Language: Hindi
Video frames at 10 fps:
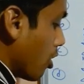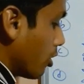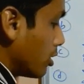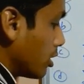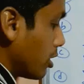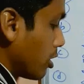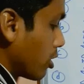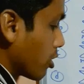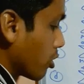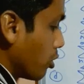ऑन
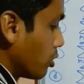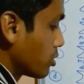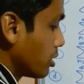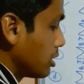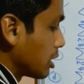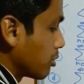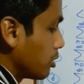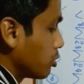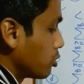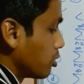क्लोज
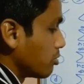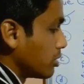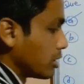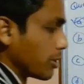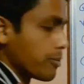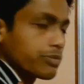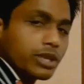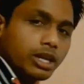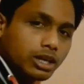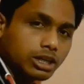इंटरवल टू टू इन्फिनिटी
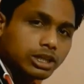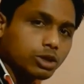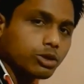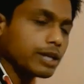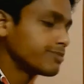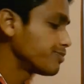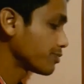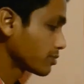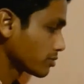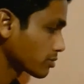क्लियर हो रहा है
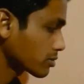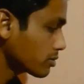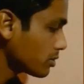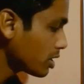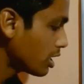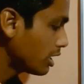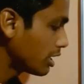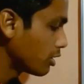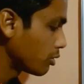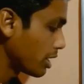है
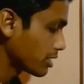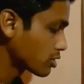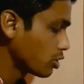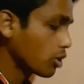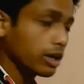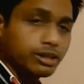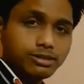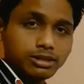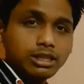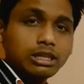ना एक्स लॉग
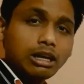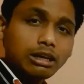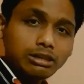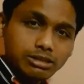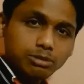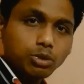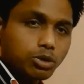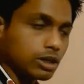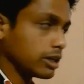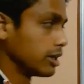एक्स का
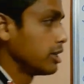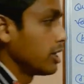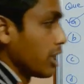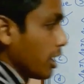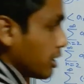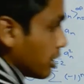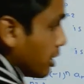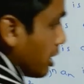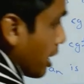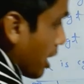प्रोकल है है ना
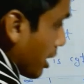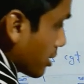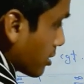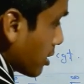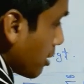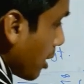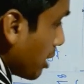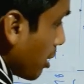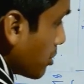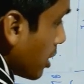एक्स के
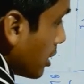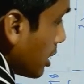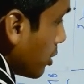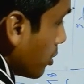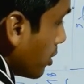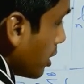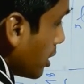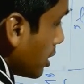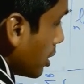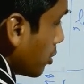बारे में आप जानते हो
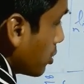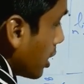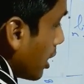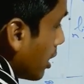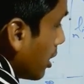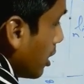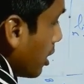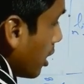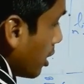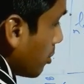ये होता है
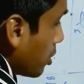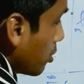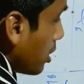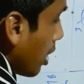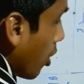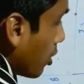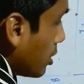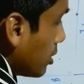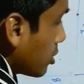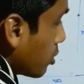है ना बिल्कुल यहाँ
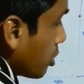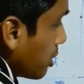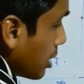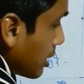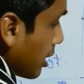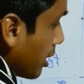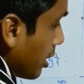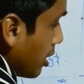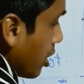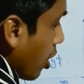ऑरिजिन से होते हुए जाता है
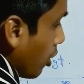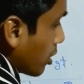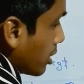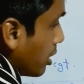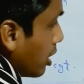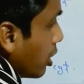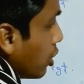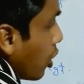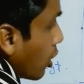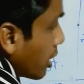और
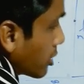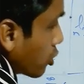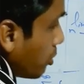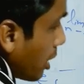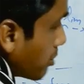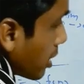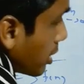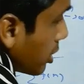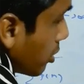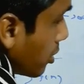लॉग एक्स को भी आप
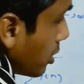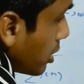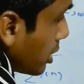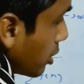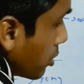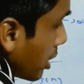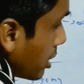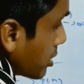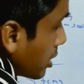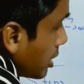जानते हो ये होता
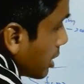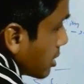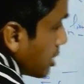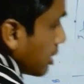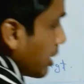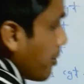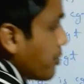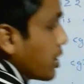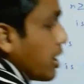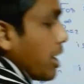है इस तरीके से जाता
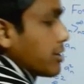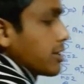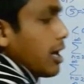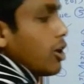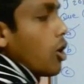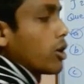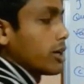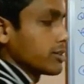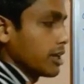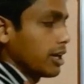है एक्स है लॉग
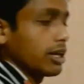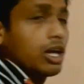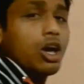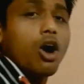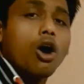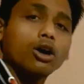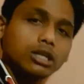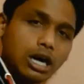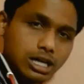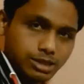एक्स है और
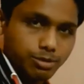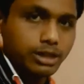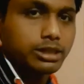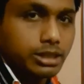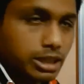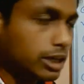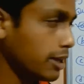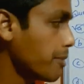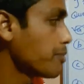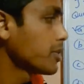ख़ास बात ये
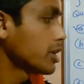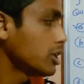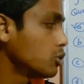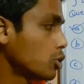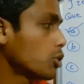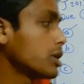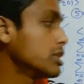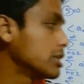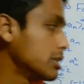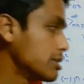है कि दोनों
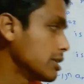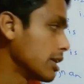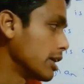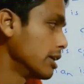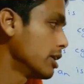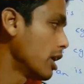इंक्रीजिंग है